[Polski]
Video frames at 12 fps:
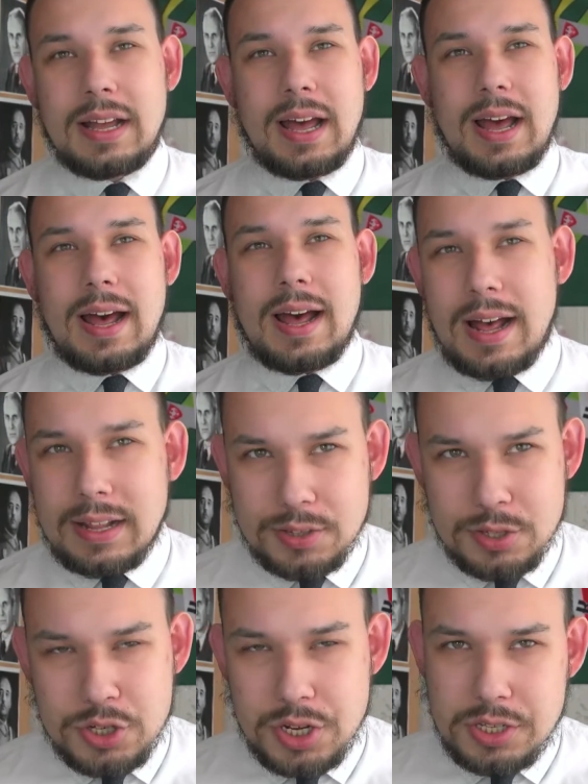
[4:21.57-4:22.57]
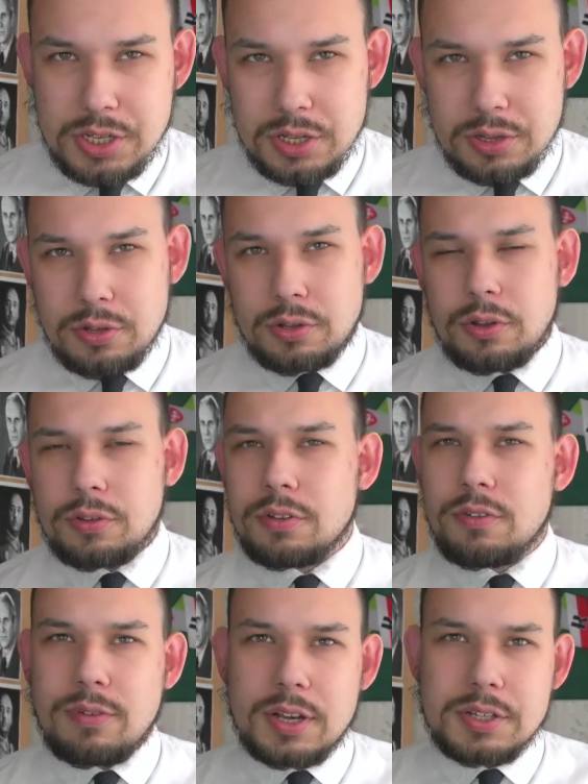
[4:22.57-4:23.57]
A trzecie dno to są
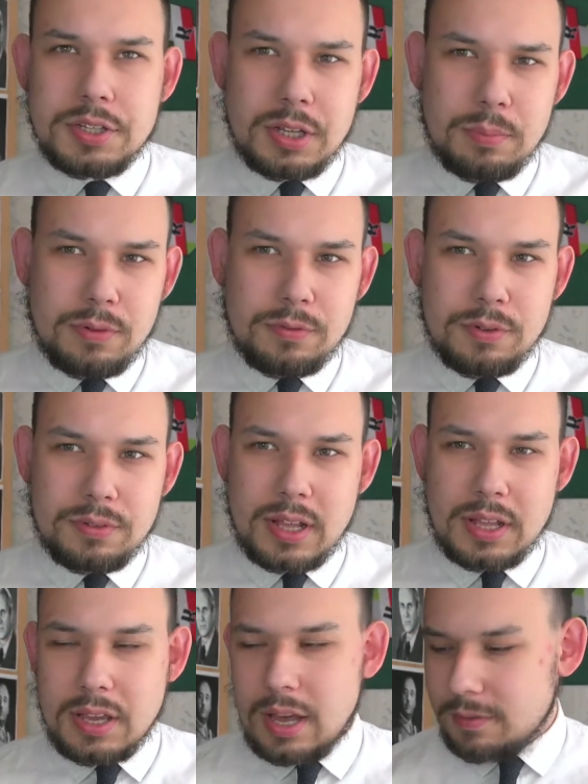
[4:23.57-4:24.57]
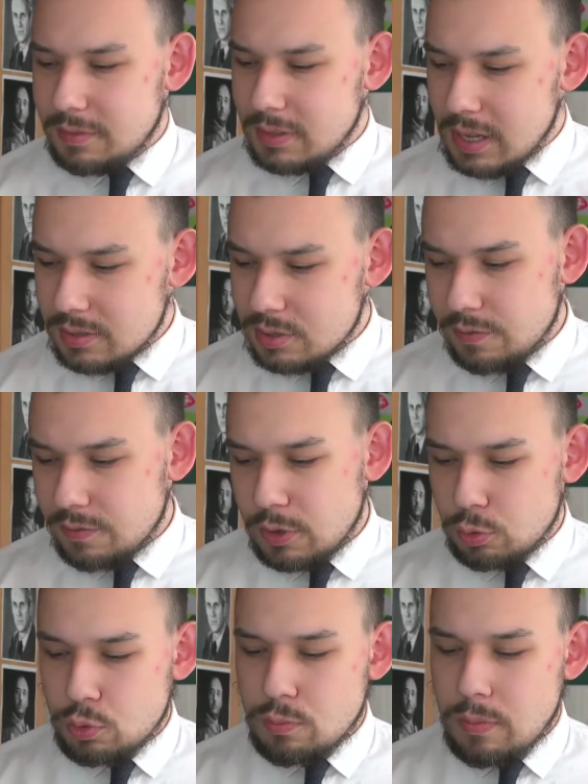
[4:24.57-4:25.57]
właśnie te powiązania finansowe.
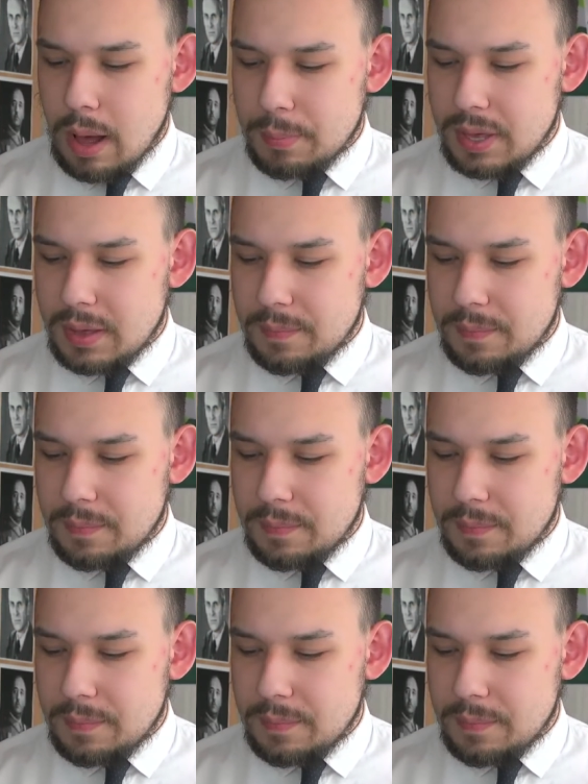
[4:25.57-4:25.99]
Tu mamy